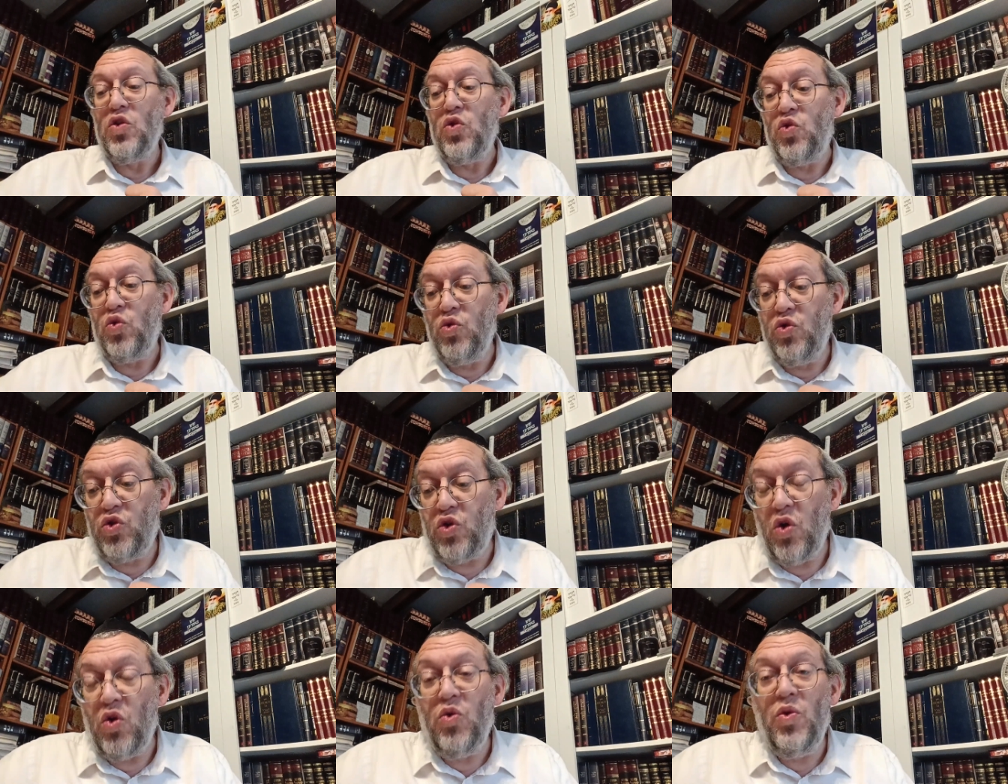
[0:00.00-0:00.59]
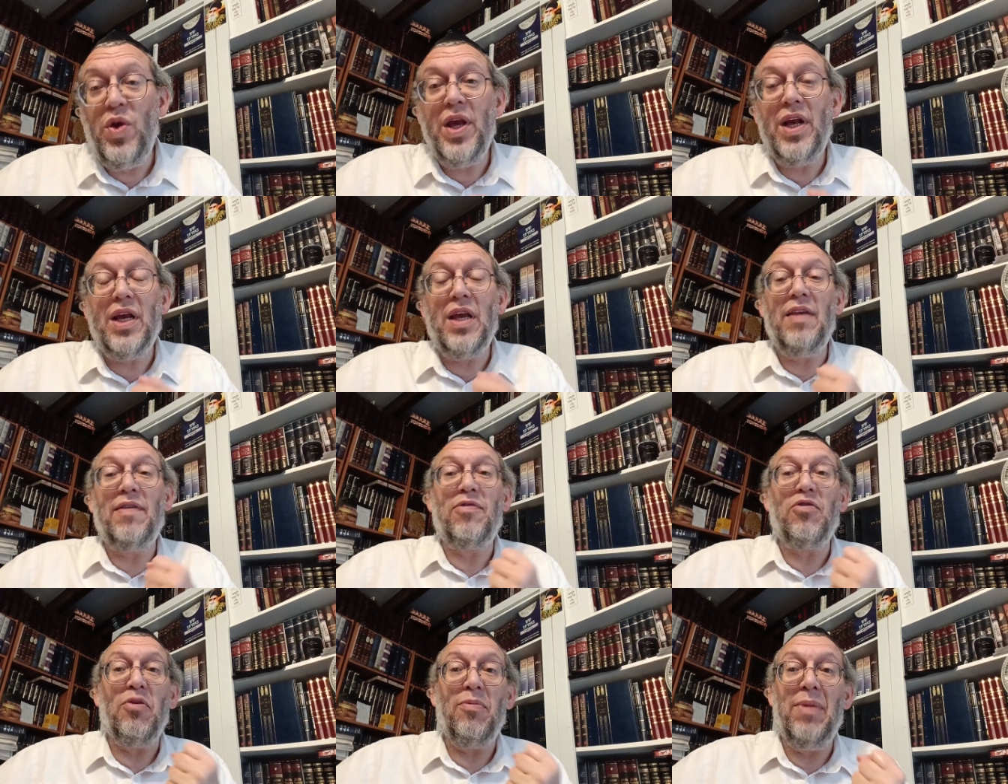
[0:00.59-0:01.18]
tout celui
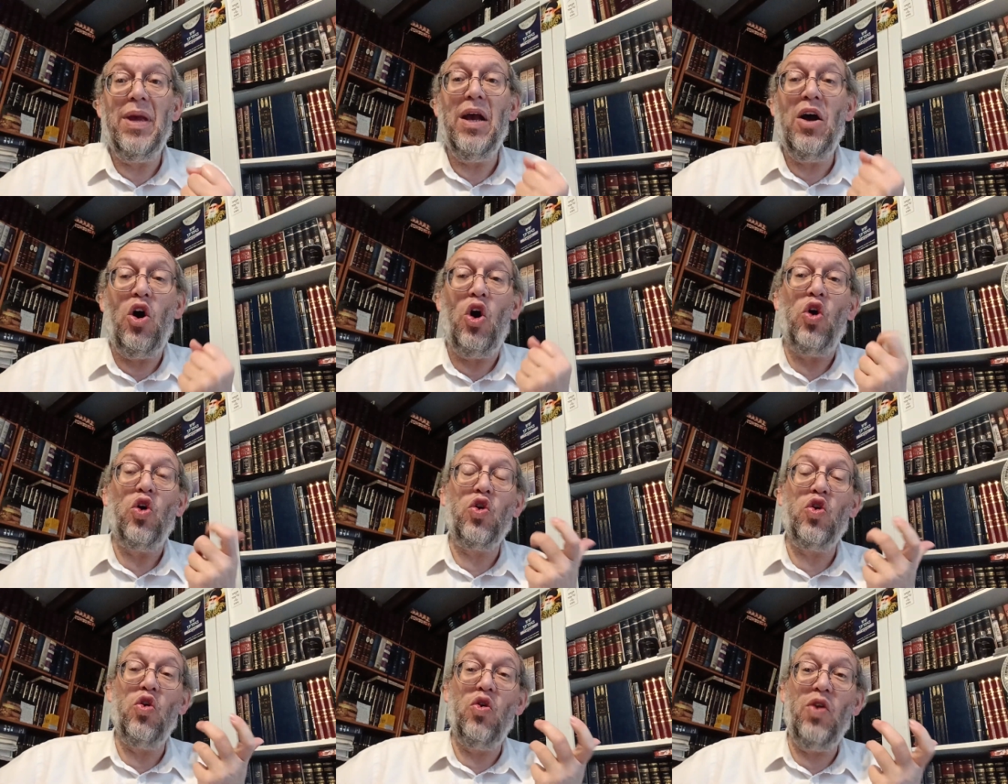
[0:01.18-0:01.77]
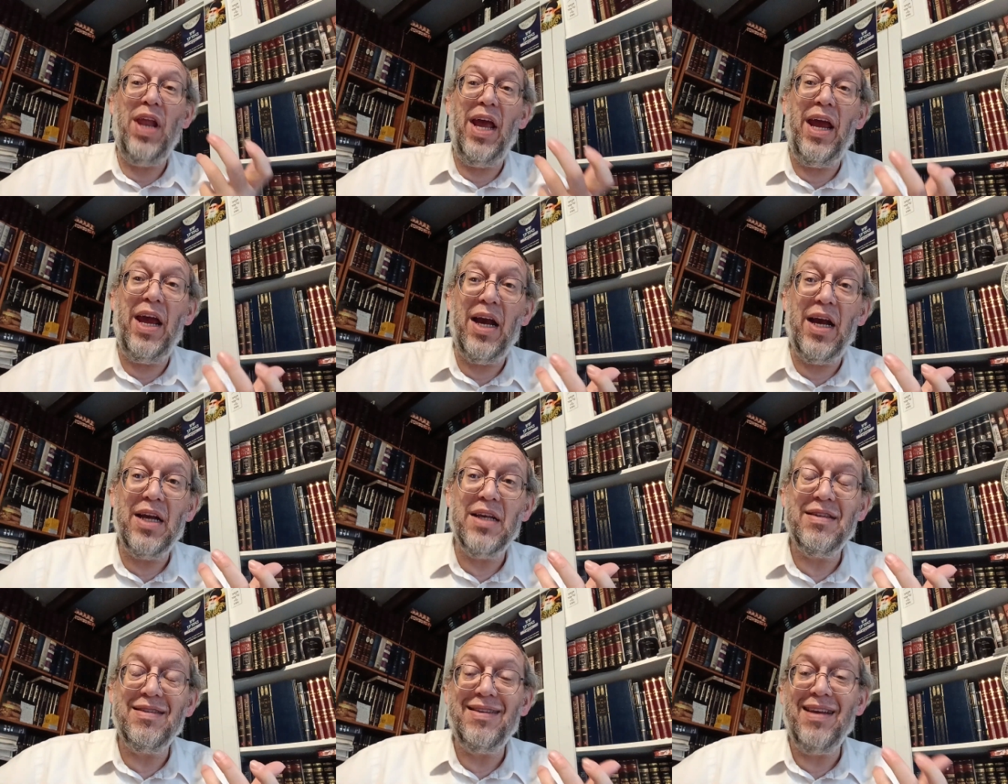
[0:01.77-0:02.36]
qui se met en
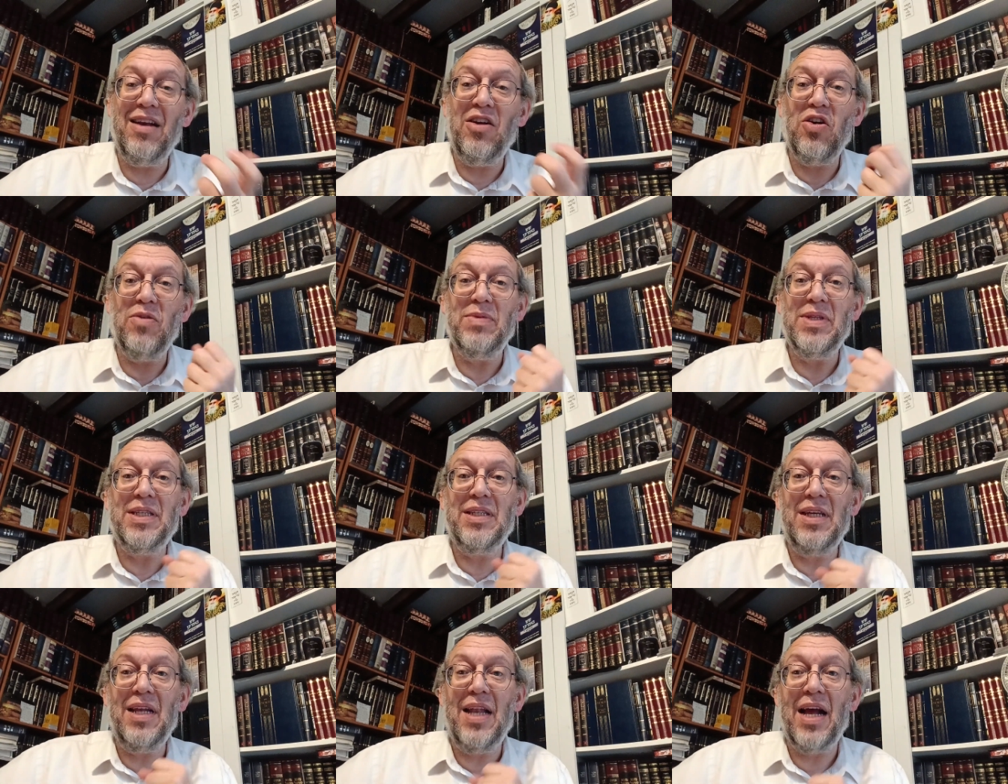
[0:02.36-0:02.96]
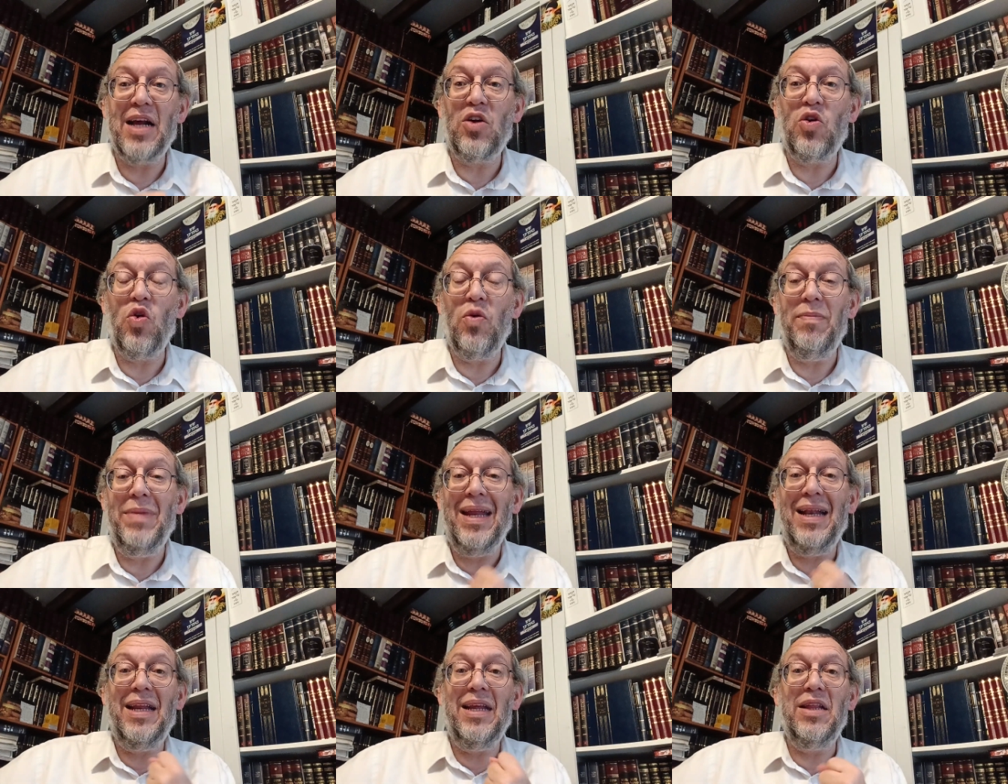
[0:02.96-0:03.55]
colère, c'est comme s'il a
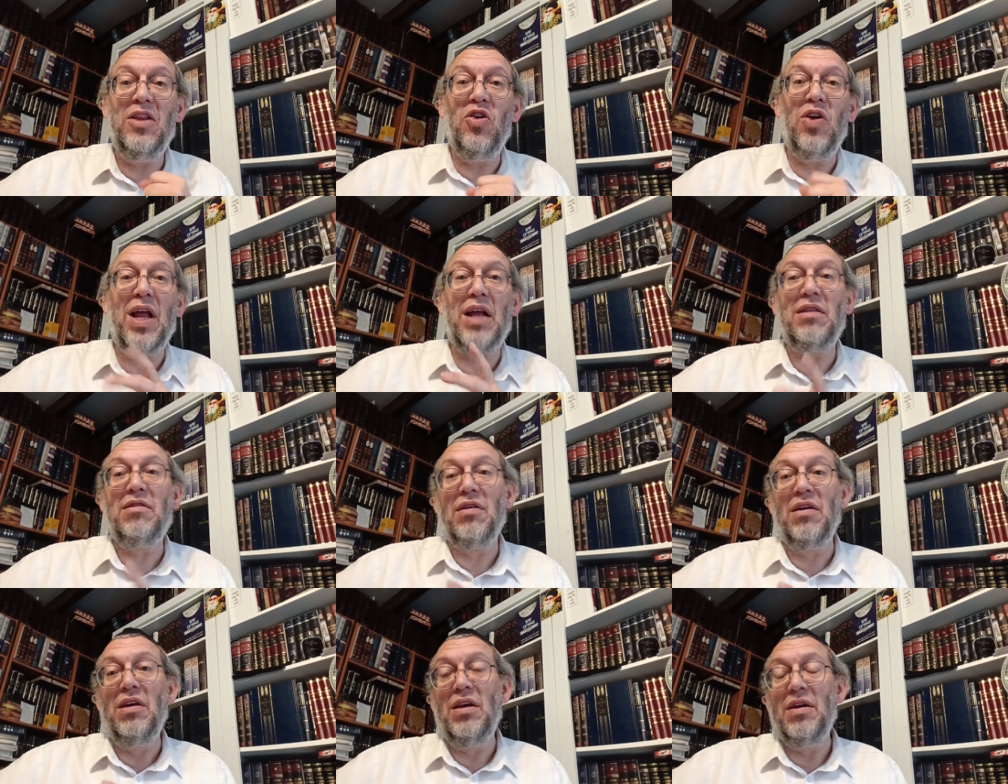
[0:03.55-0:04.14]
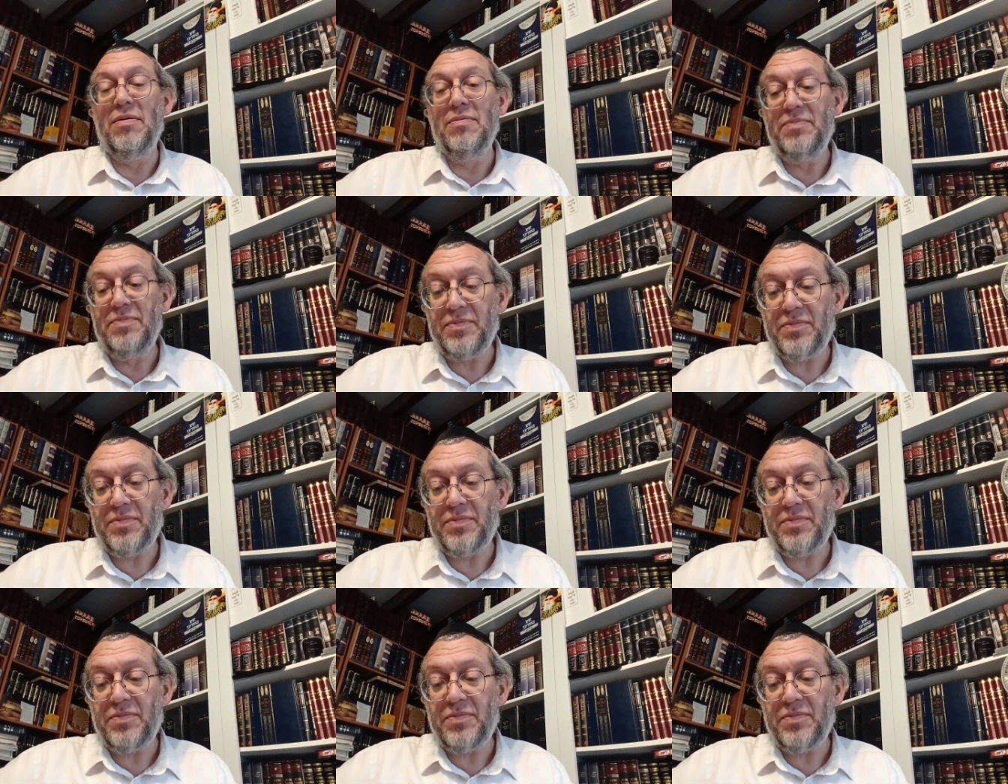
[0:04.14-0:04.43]
commis l'idolâtrie.